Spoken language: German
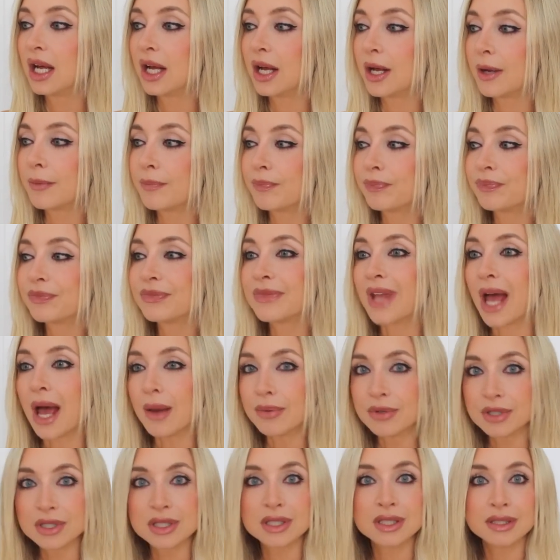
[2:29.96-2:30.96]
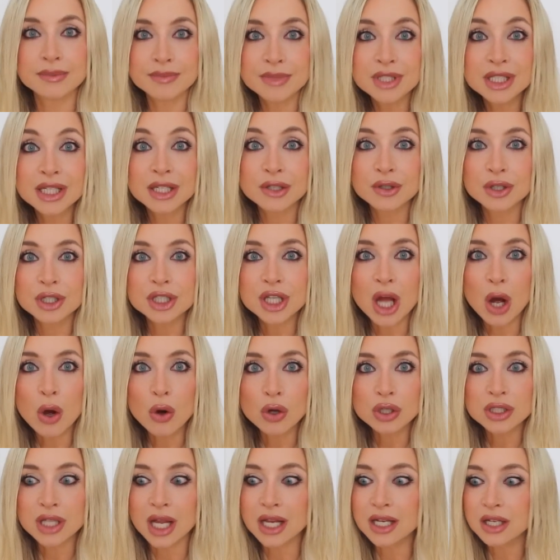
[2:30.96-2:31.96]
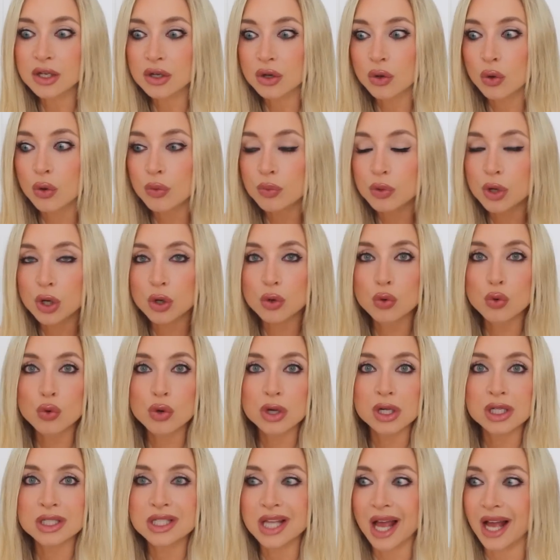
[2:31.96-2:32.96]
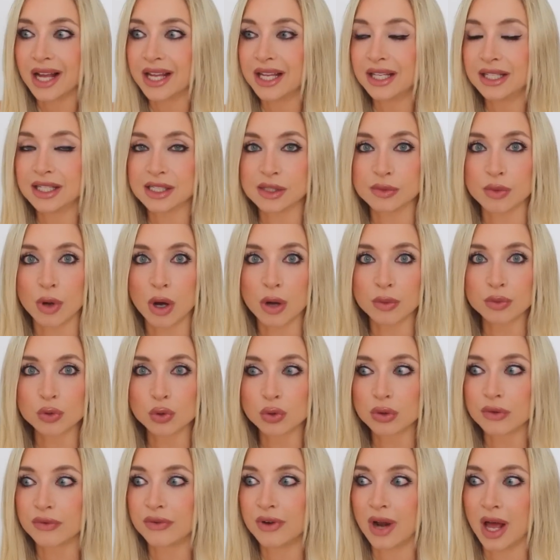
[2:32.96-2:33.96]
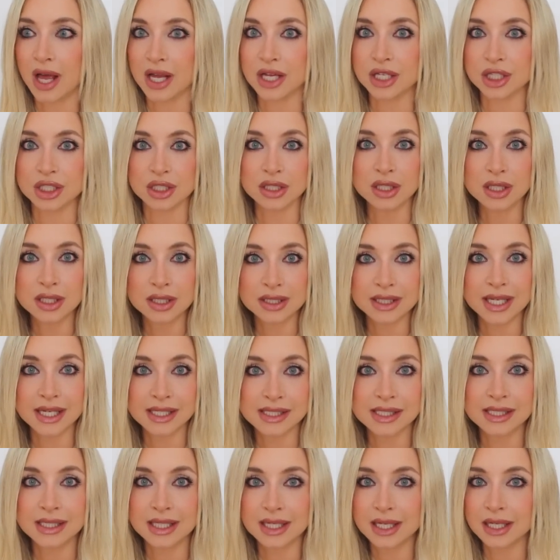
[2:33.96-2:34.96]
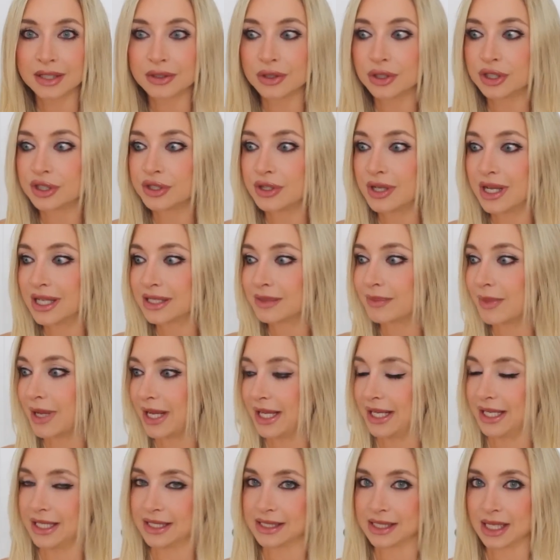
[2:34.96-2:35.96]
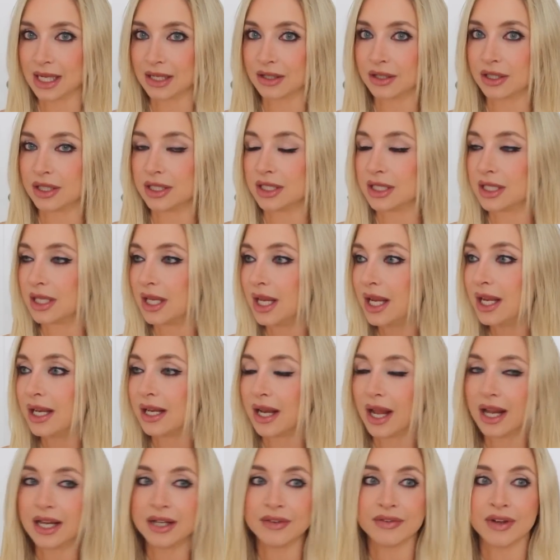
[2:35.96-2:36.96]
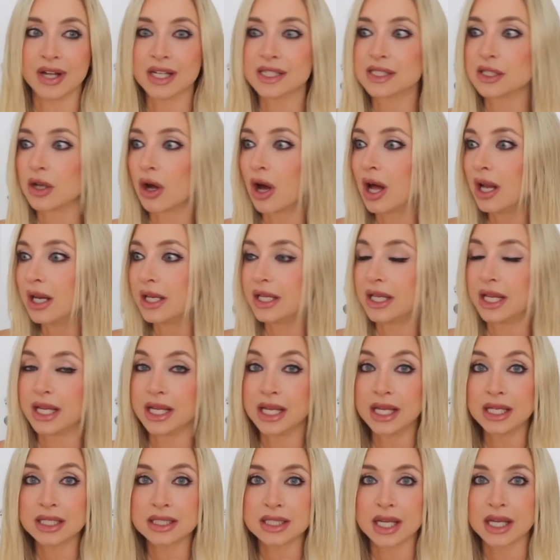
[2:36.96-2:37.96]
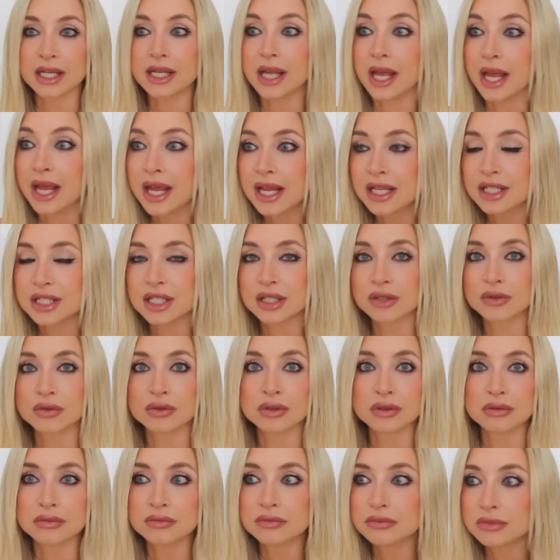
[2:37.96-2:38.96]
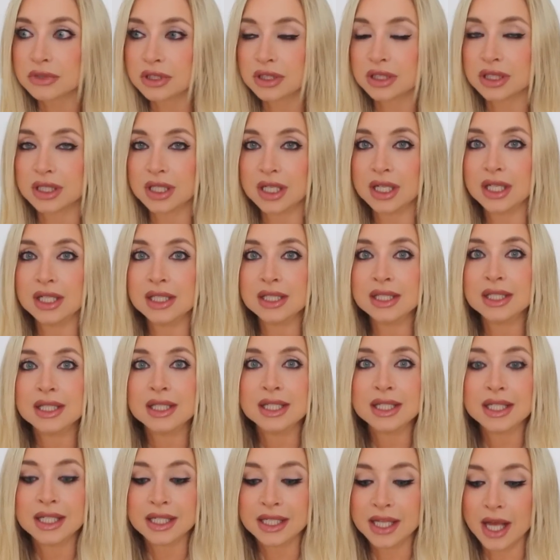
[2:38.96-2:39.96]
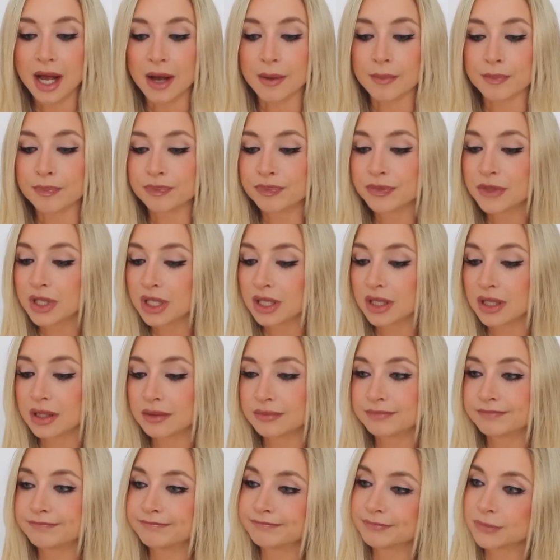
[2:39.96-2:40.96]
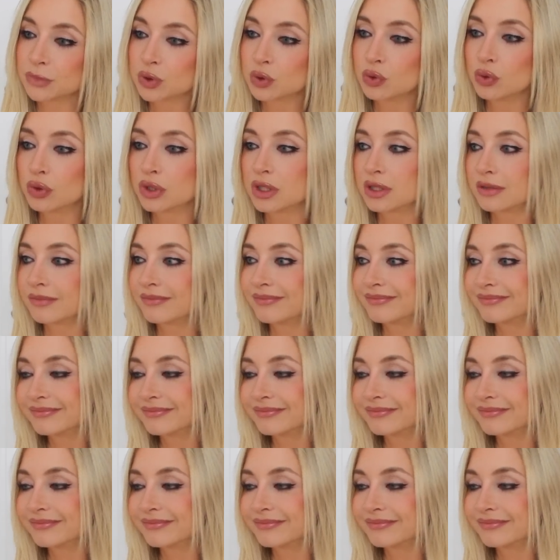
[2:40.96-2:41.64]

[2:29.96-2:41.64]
ähm, habe ich mich natürlich auch dann rumgegoogelt, ja, geht das überhaupt ohne Fleisch, ne? Denkst du dir natürlich zuerst mal, ey, das kann doch nicht gehen, ja, die fressen doch alle hier jeden Tag ihr Hähnchen und, ne? Ja, ähm, gut,